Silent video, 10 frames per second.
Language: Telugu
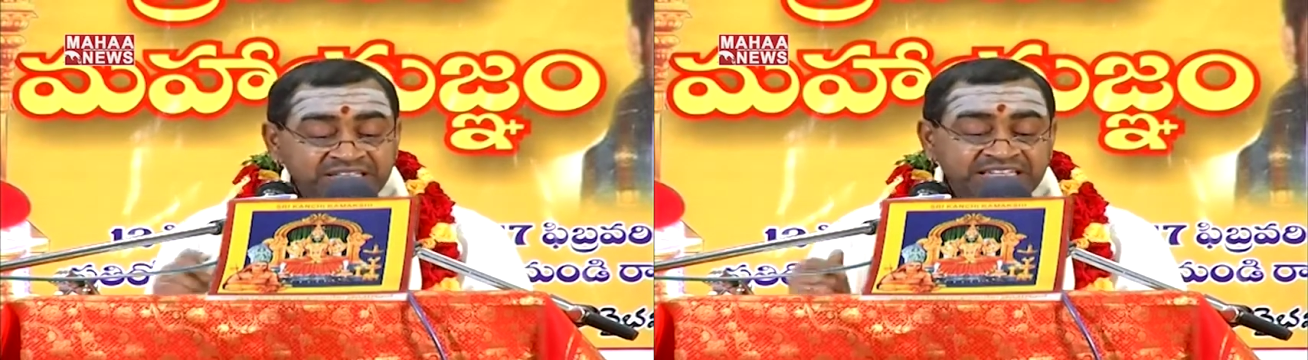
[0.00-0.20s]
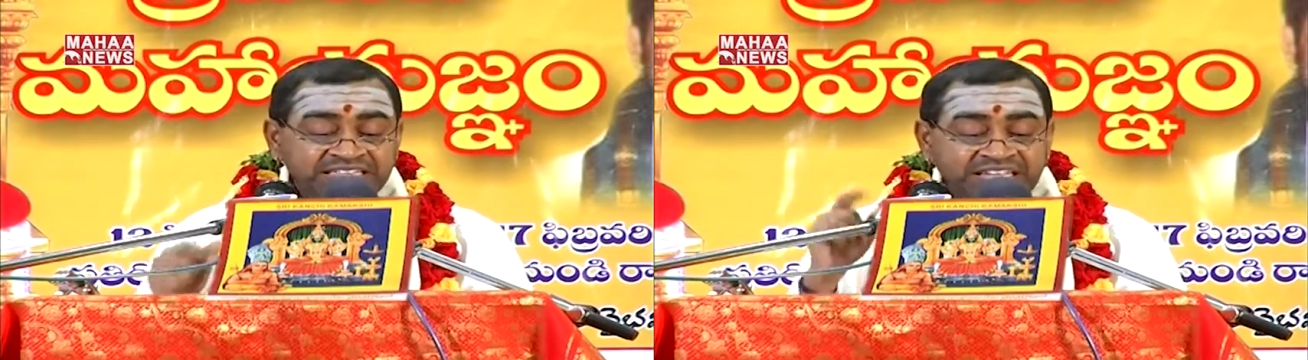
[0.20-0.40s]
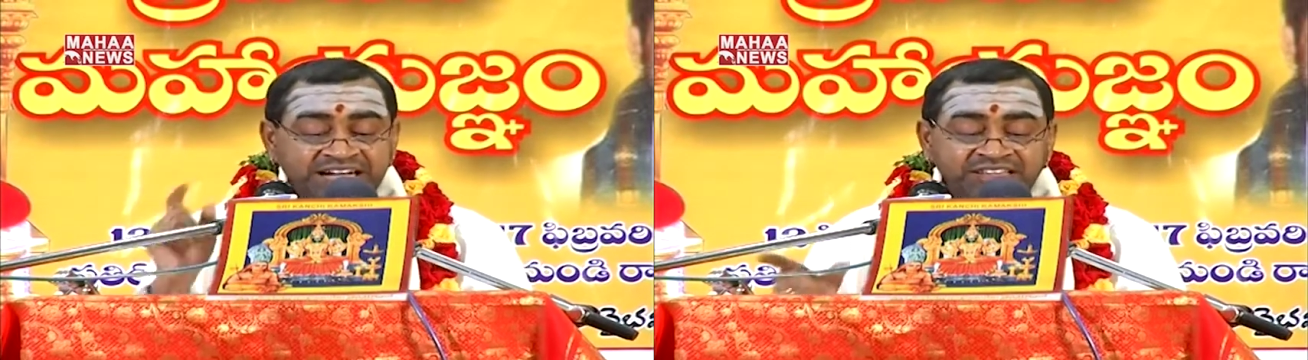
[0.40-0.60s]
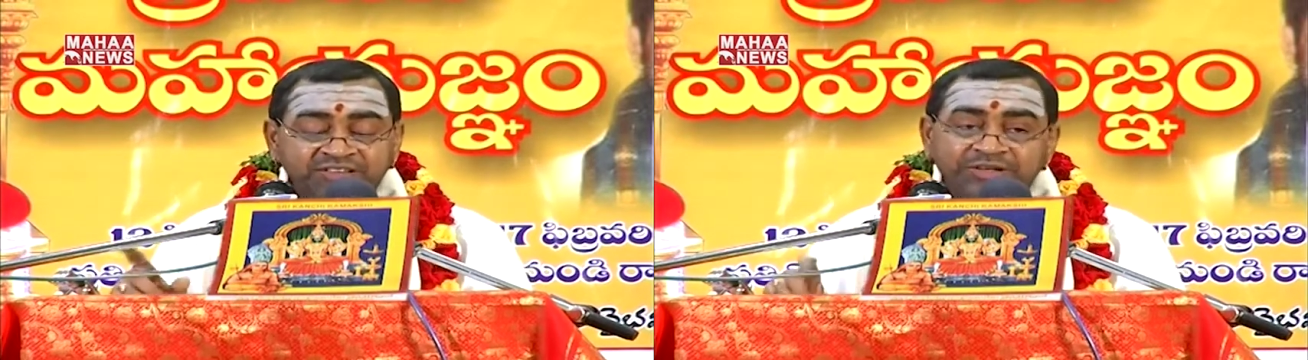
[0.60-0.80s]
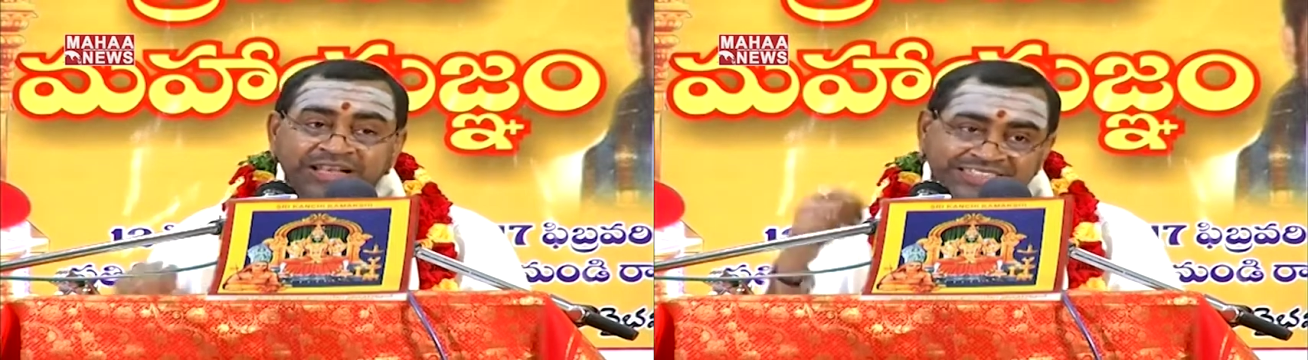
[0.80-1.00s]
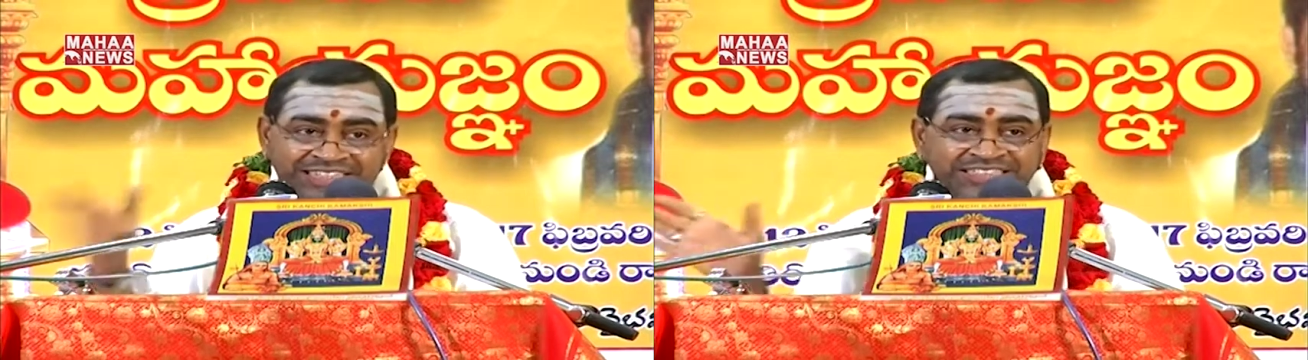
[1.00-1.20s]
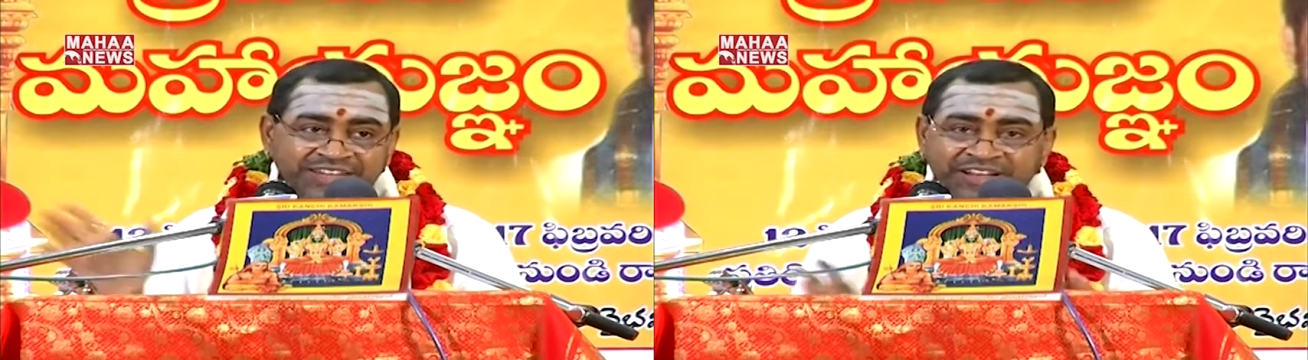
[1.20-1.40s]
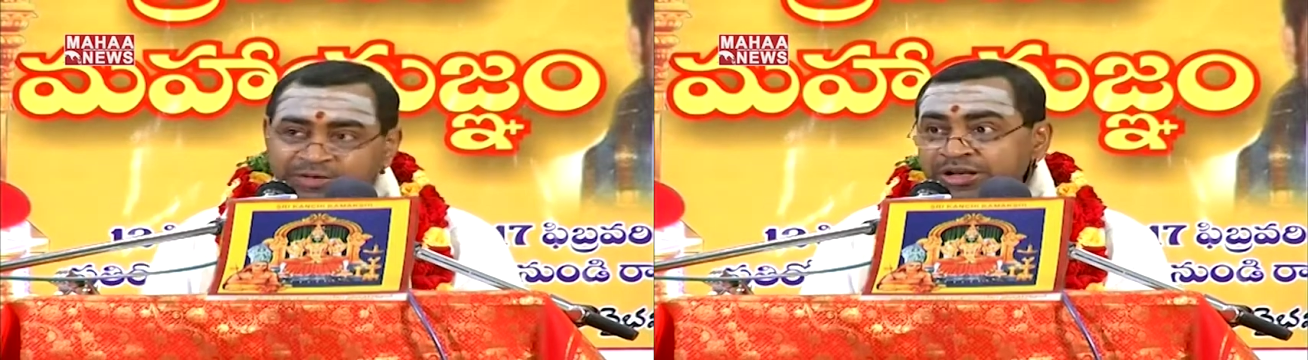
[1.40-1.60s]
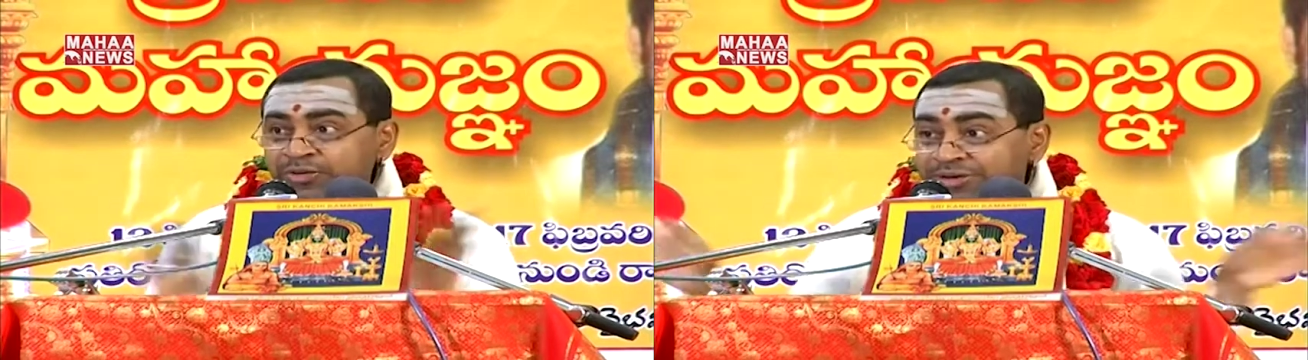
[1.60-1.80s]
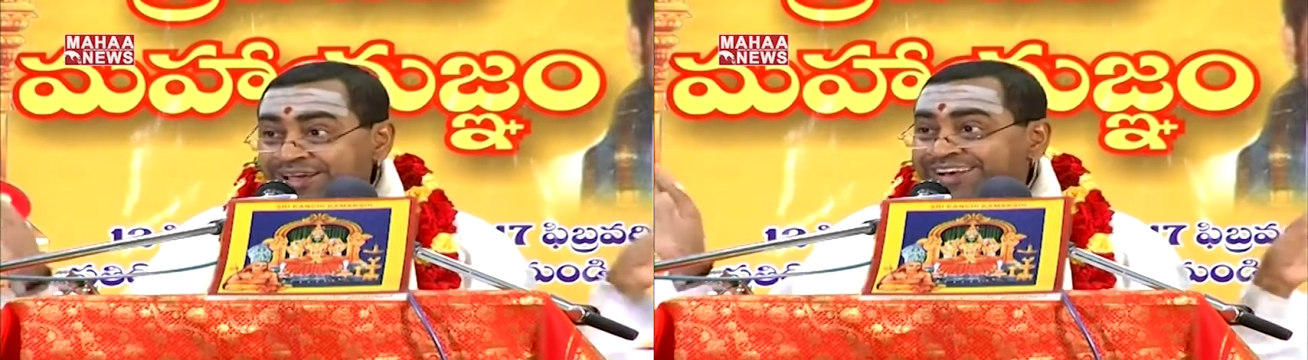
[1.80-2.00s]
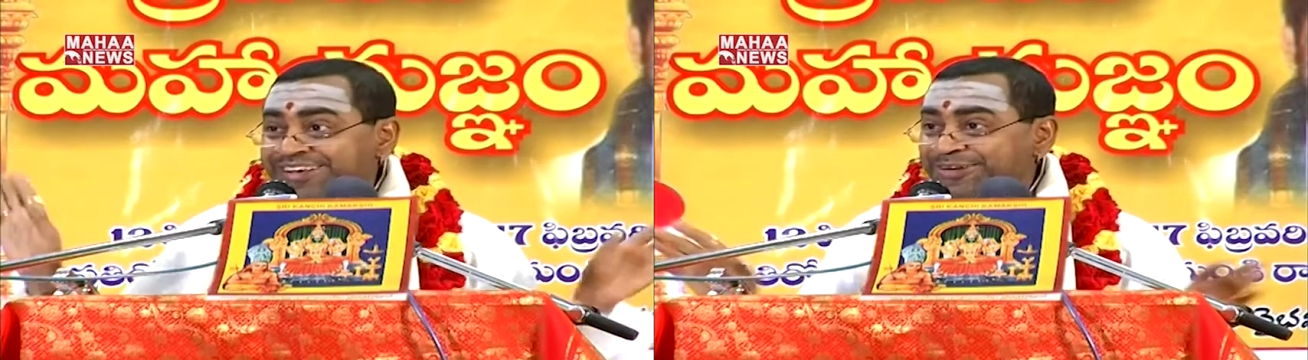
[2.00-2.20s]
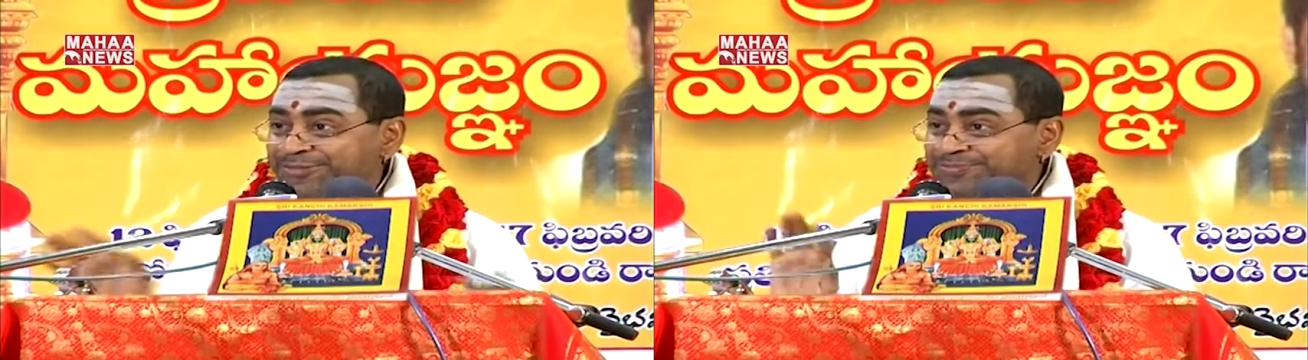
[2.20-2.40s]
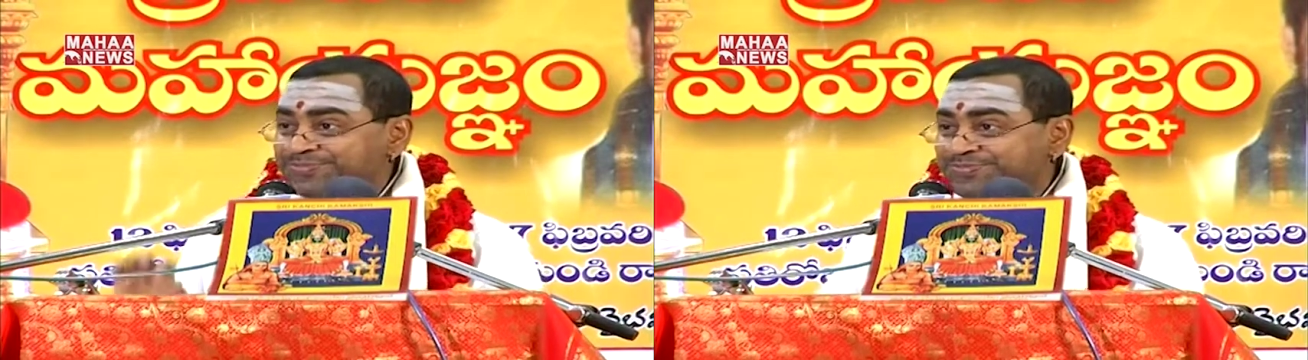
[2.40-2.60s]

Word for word: ఈ జగత్తు నశించే వరకు నేను ఉండాలన్నాడు